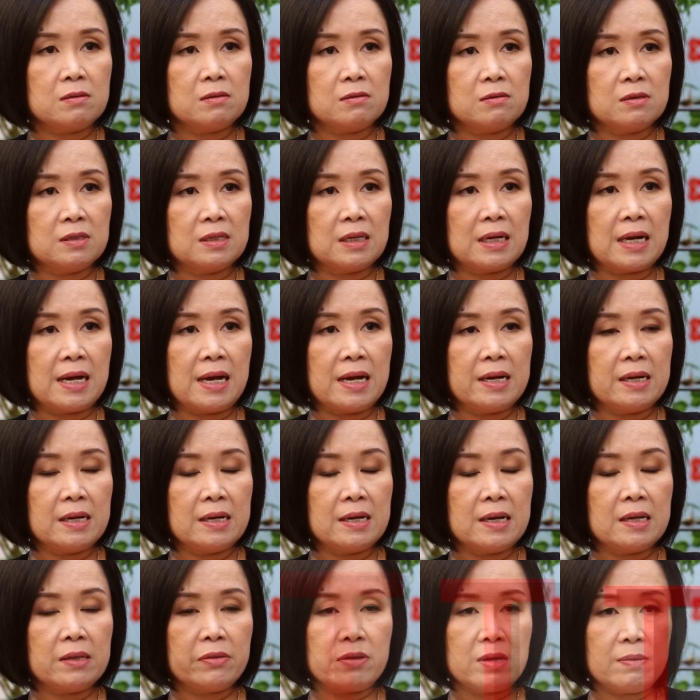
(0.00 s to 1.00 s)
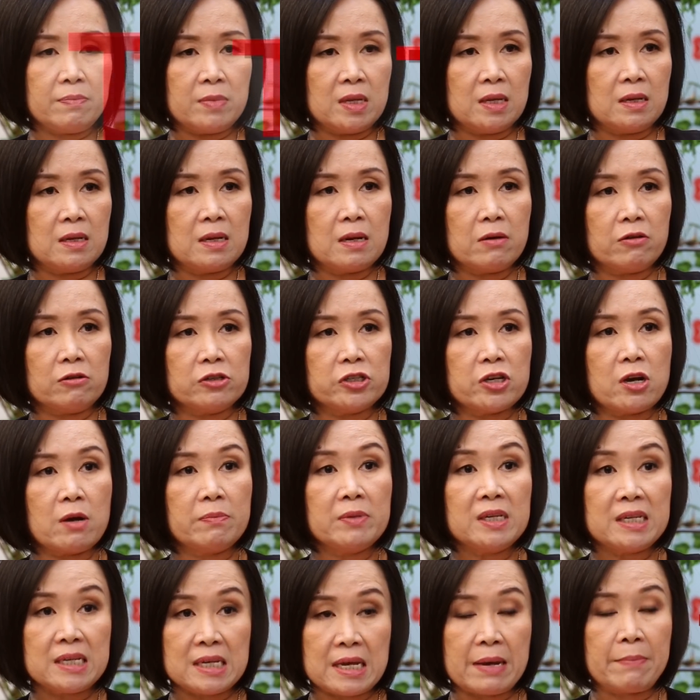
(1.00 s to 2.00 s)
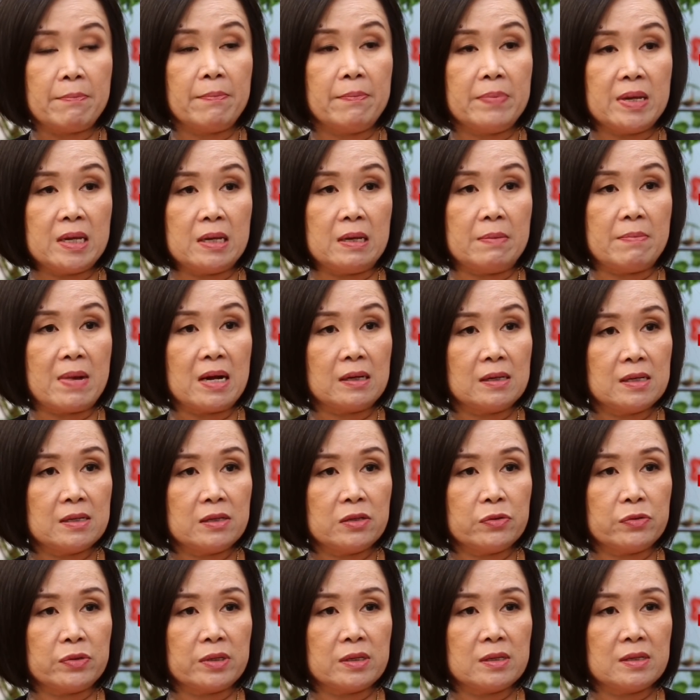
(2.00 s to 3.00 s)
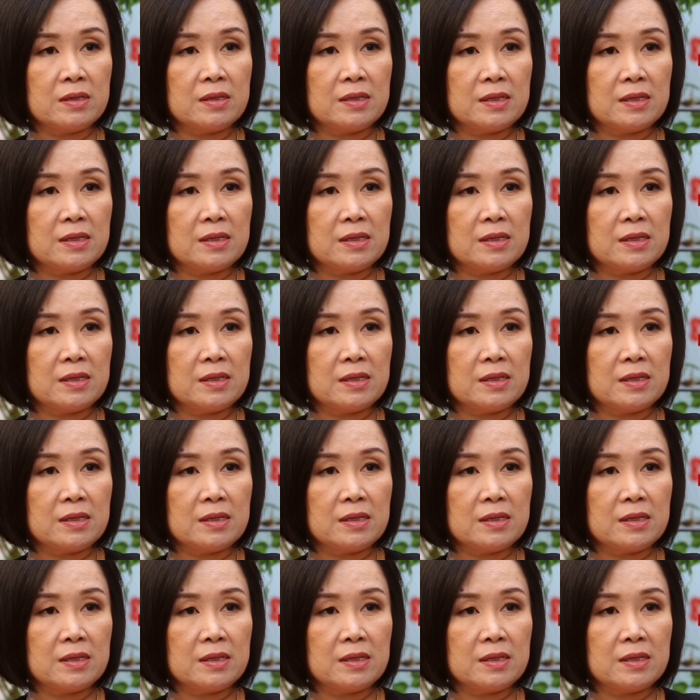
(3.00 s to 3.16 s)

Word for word: ลนะคะในธีมนี้เนี่ยเราชอบ TMB มากที่สุด